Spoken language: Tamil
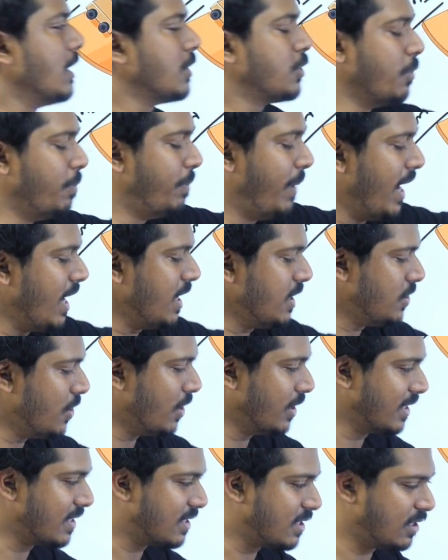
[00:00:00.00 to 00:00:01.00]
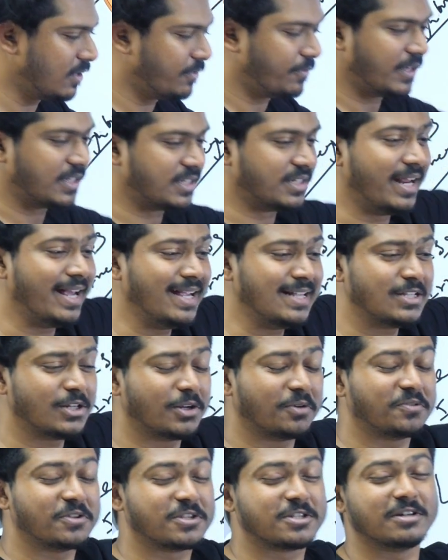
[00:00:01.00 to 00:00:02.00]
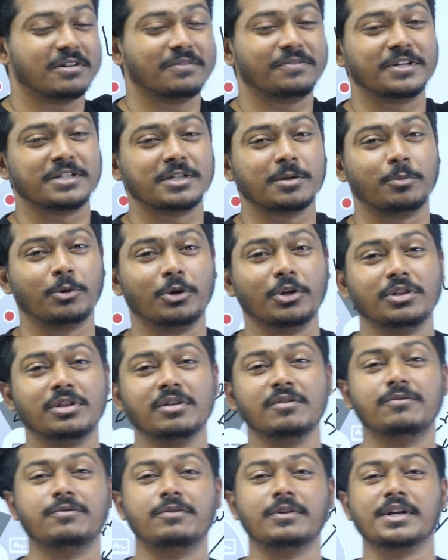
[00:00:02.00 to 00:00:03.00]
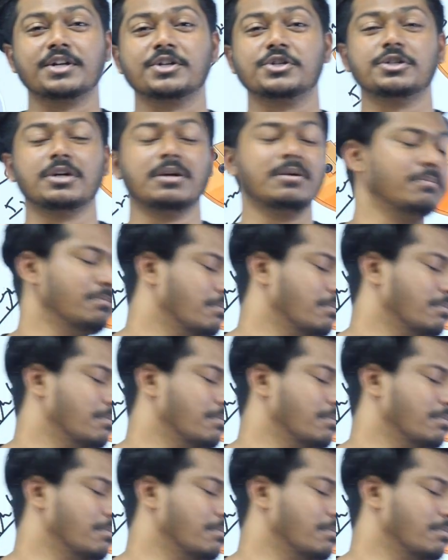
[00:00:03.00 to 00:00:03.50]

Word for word: ஸோ பேஸ்ட் ஆன் த சர்ஃபேஸ் நேச்சர் ஆஃப் த சர்ஃபேஸை பொறுத்து ஃப்ரிக்ஷன்